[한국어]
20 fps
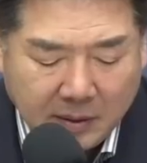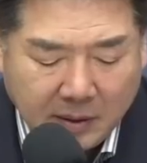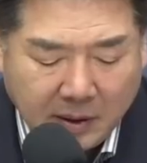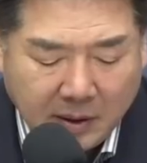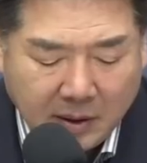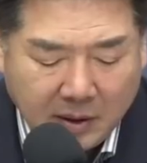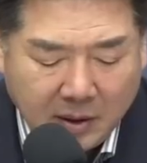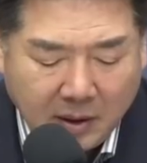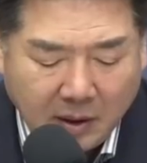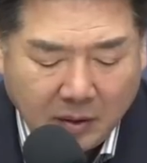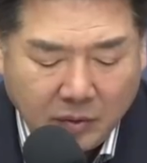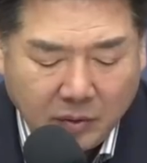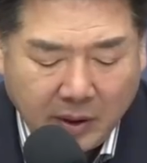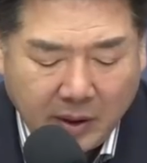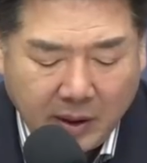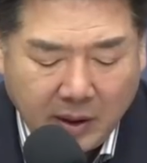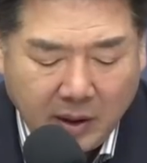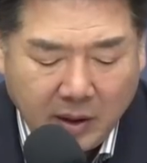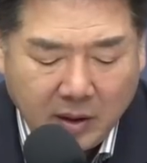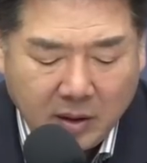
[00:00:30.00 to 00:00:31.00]
예,
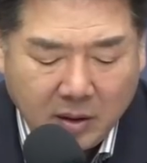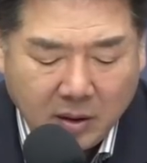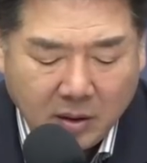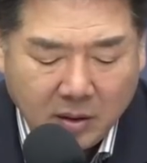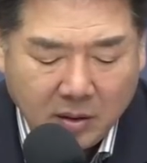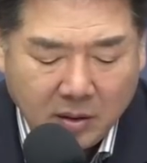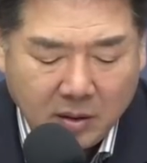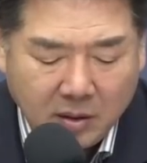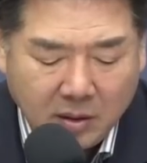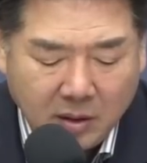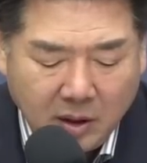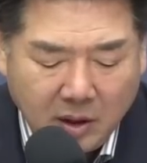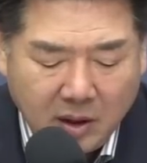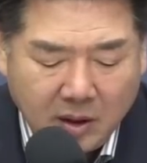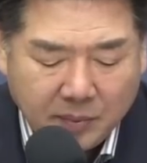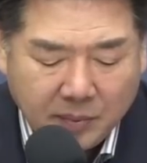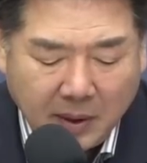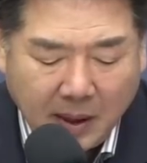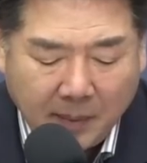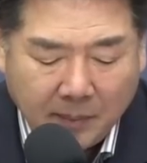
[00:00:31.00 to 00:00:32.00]
지난주에
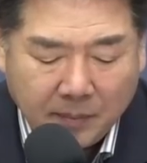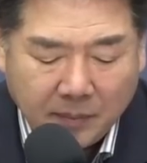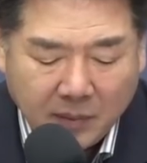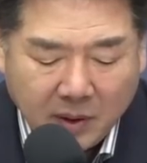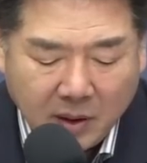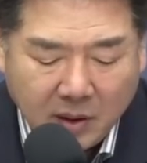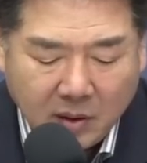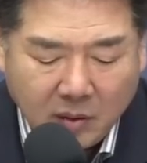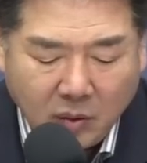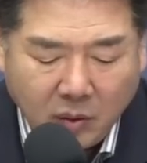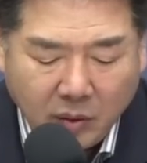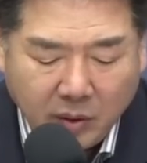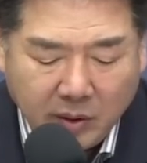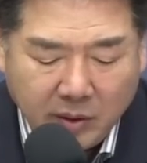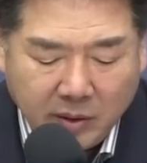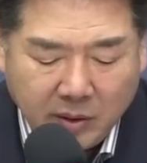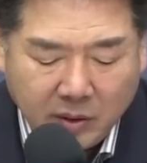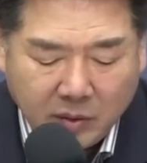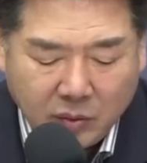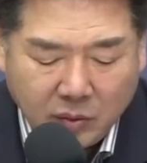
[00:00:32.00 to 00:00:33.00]
2023
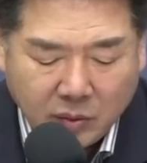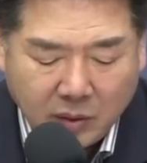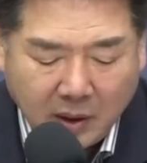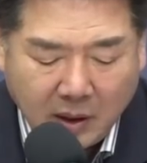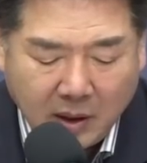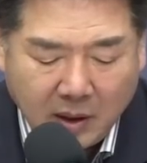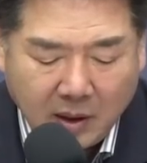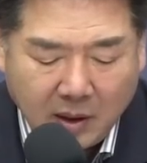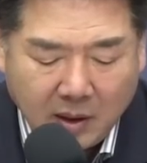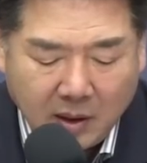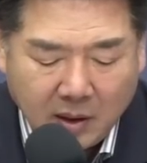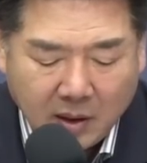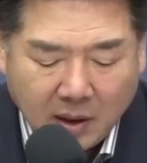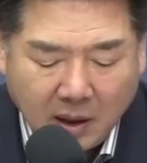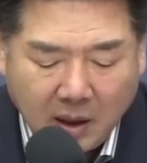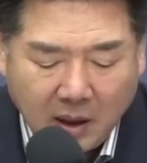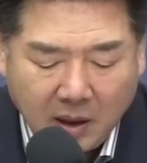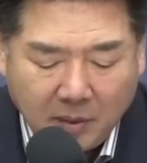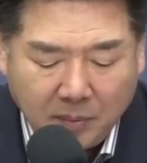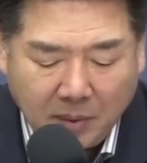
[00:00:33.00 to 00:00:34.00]
통일의식
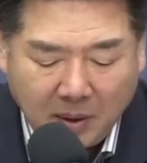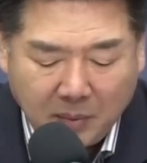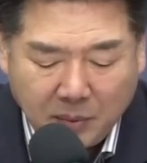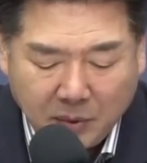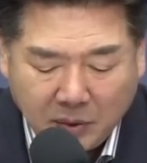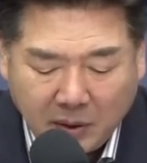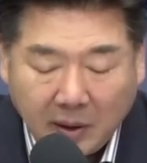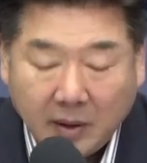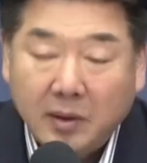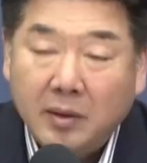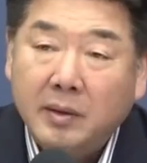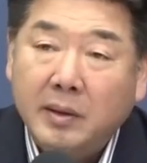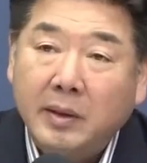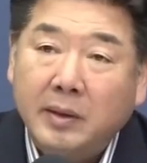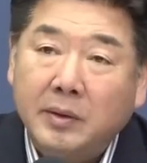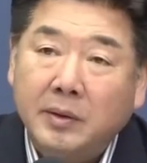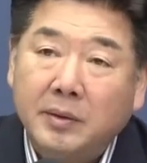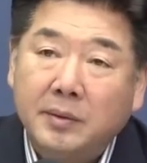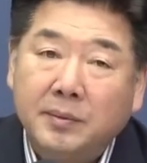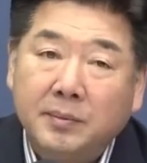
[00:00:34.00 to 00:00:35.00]
조사가
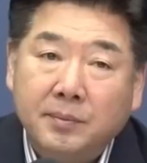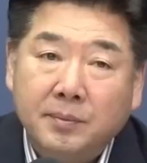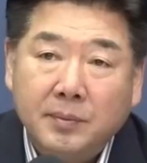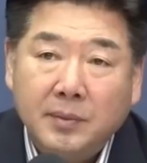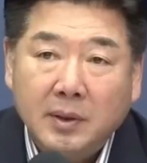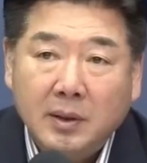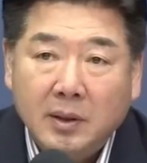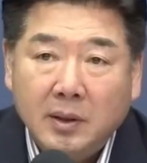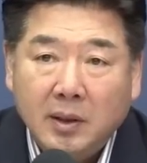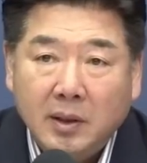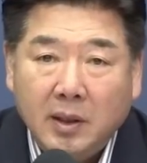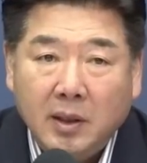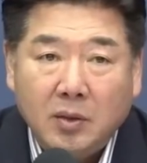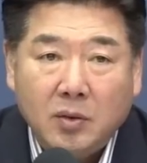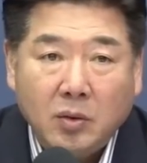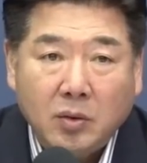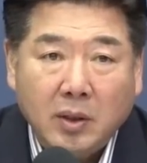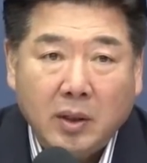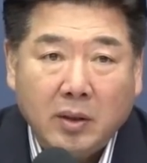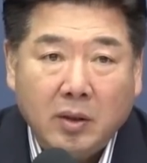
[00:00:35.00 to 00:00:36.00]
발표됐는데요. 이
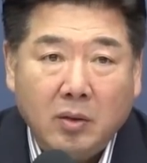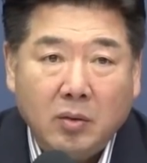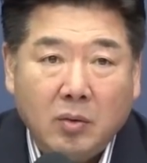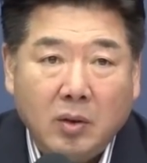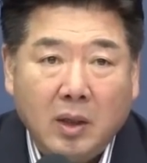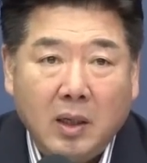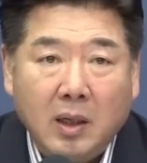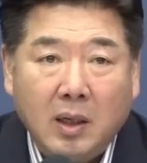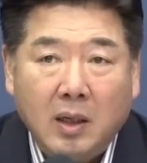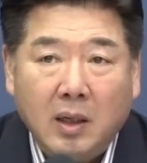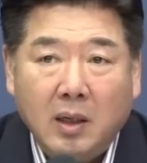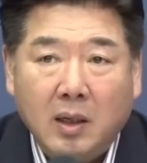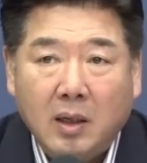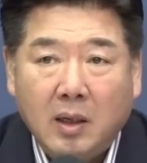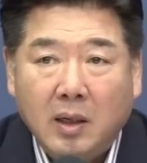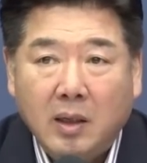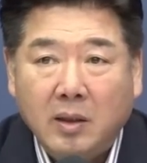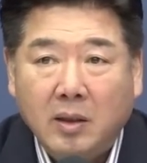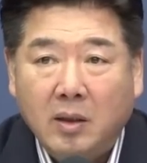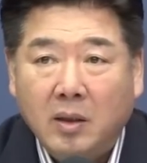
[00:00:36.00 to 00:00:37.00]
조사
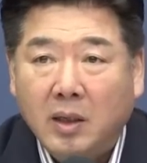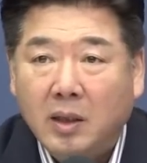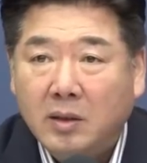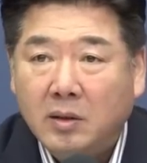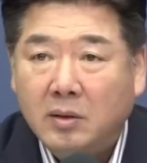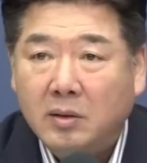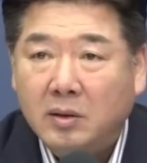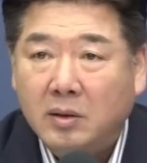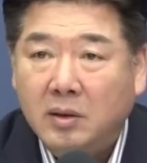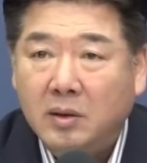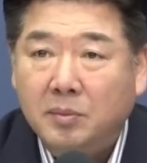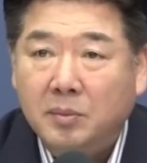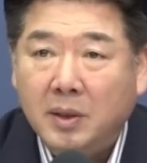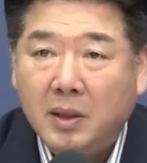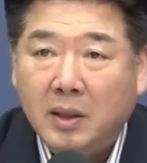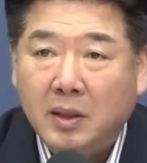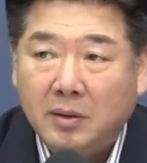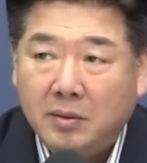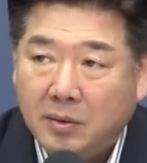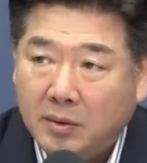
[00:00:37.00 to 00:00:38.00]
결과가 여러 가지로
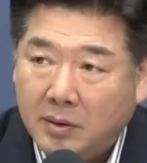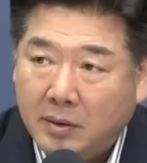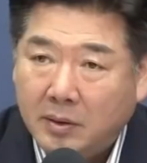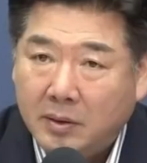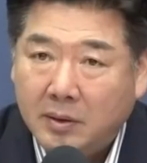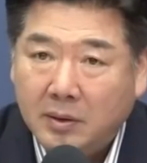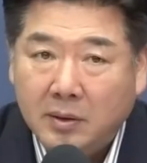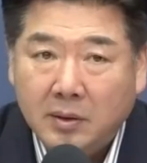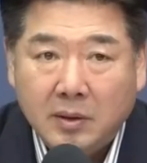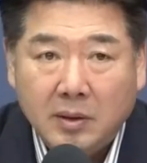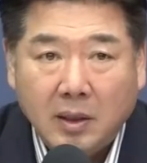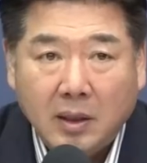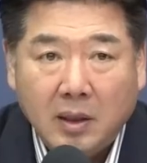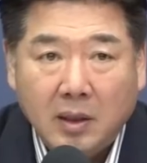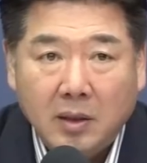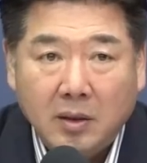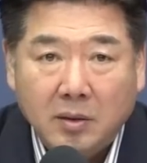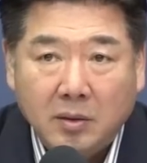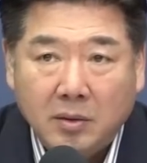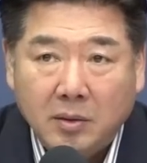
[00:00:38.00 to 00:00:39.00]
의미가 있어서
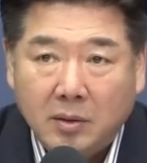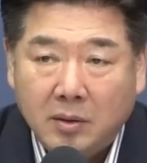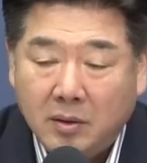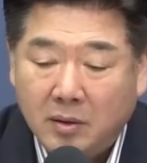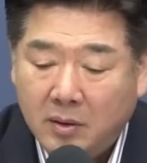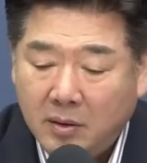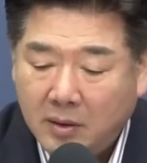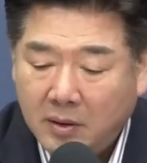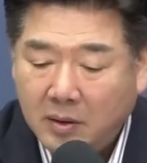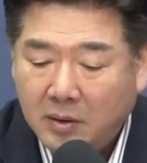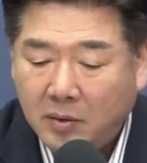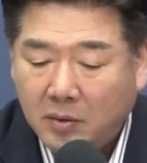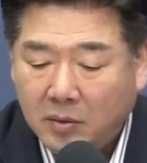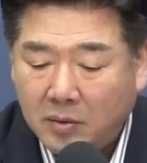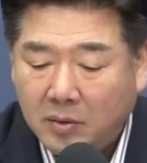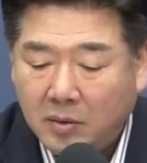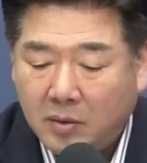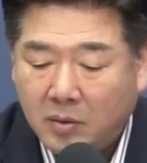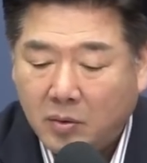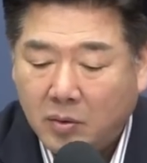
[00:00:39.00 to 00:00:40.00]
제가 이것을
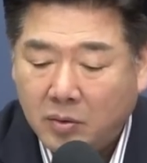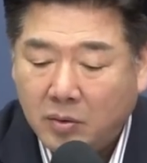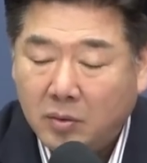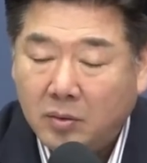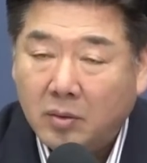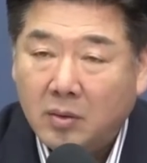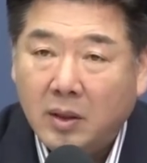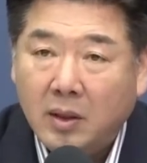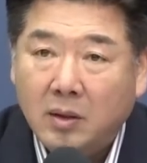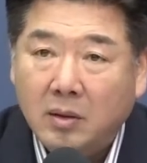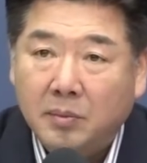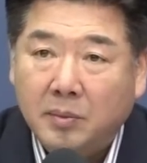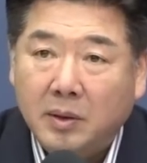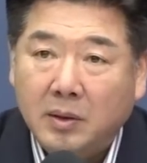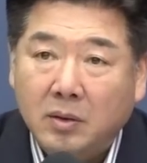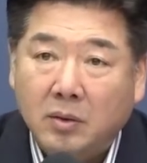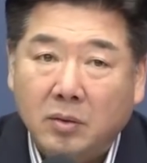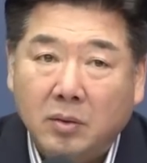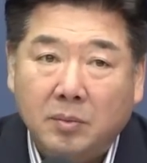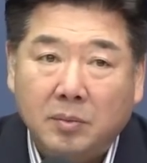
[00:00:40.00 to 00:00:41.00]
오늘 고성국
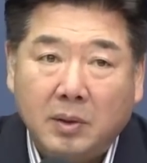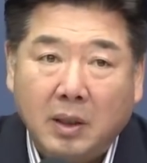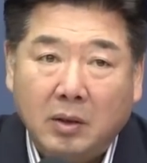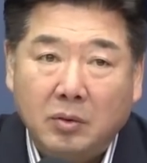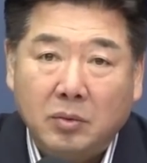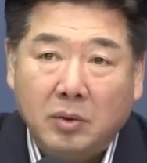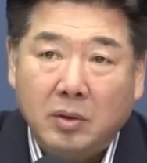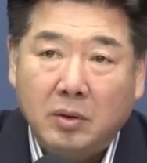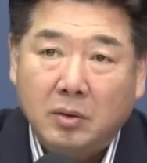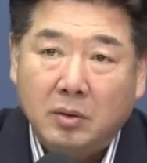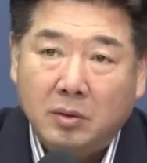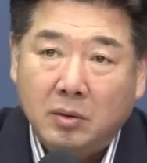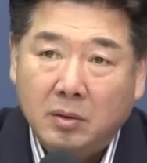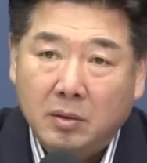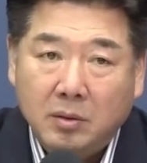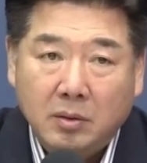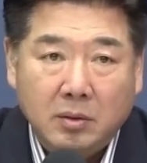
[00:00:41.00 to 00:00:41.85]
칼럼에서 좀 다루기로